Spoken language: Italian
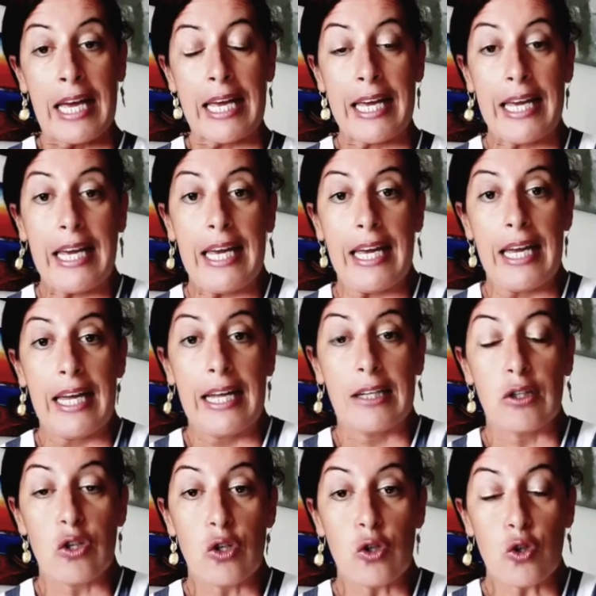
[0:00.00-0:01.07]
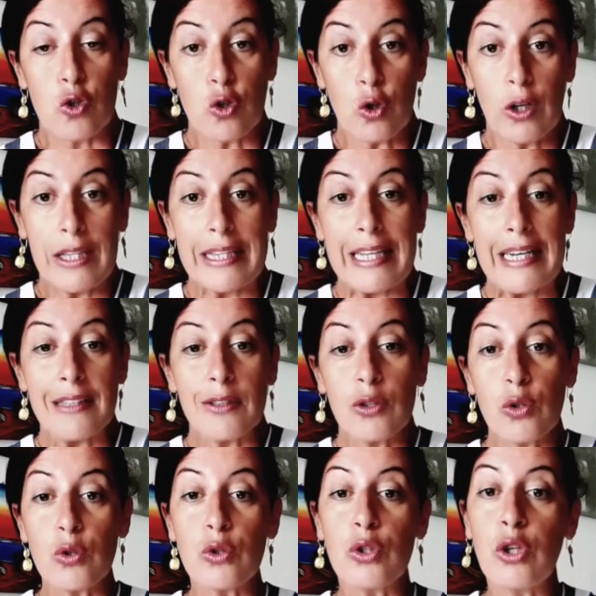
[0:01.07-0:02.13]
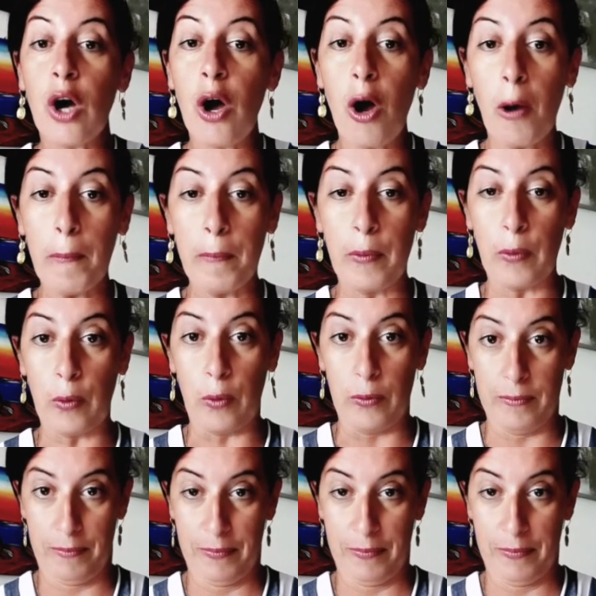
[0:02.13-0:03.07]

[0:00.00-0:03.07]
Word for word: che soltanto dopo